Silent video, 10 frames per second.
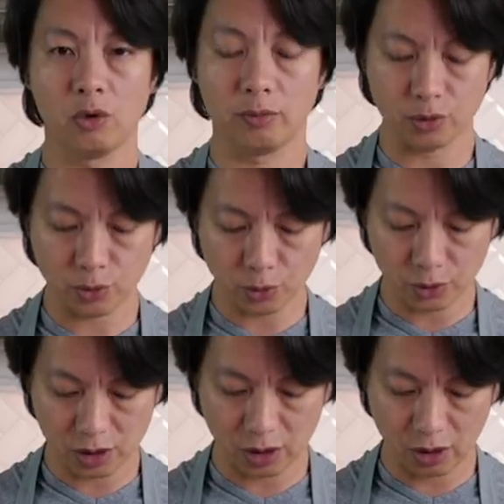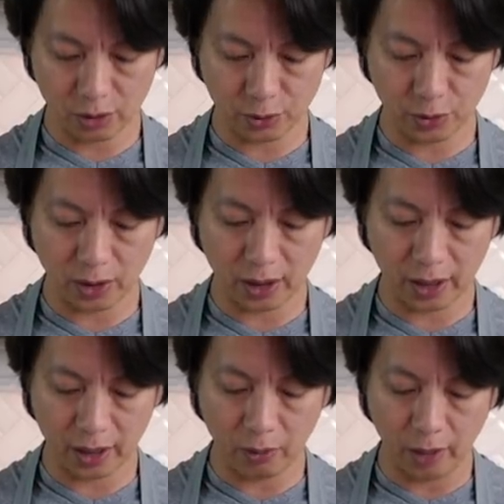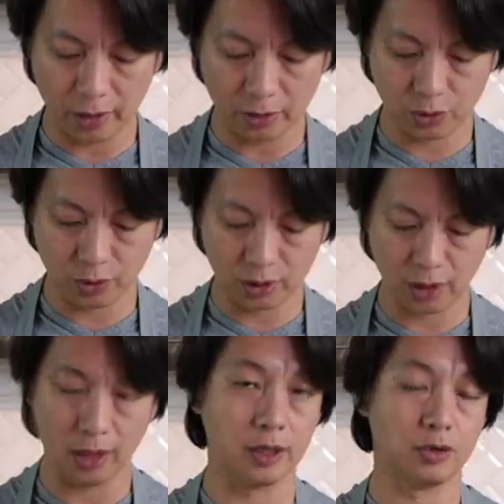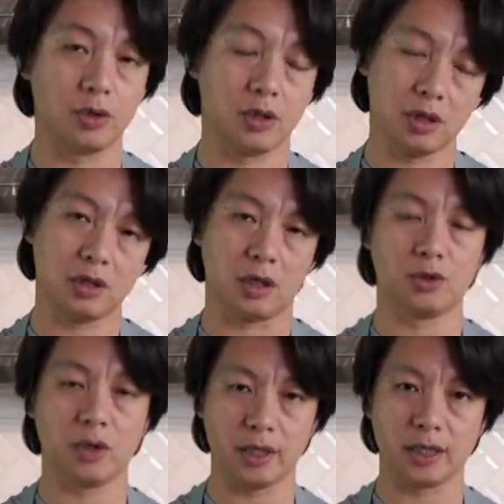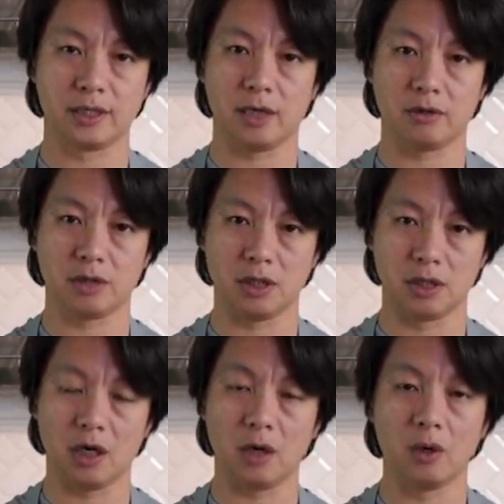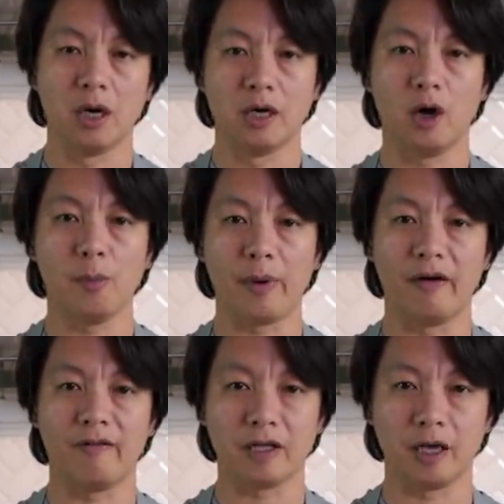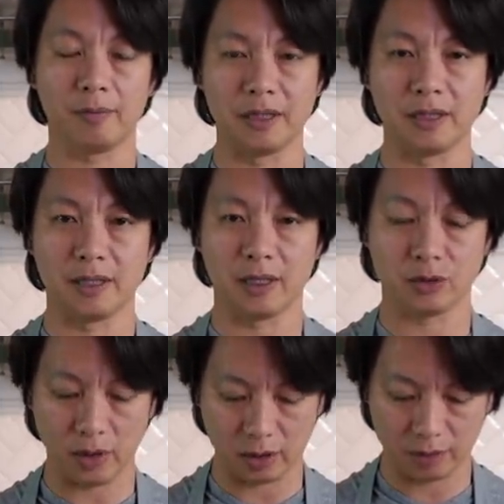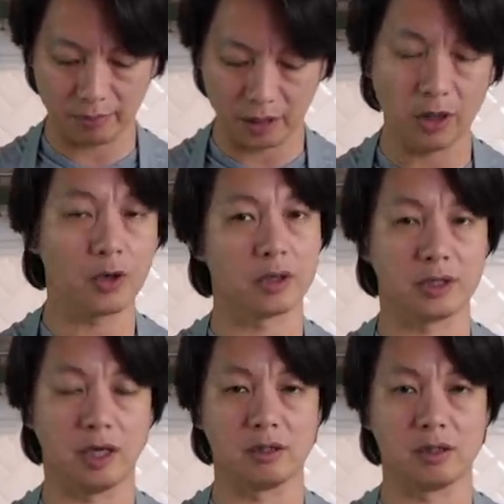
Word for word: 我们出炉之后需要让它完全的冷却，至少需要1个小时以后，然后把它放到冰箱，最好是冰6个小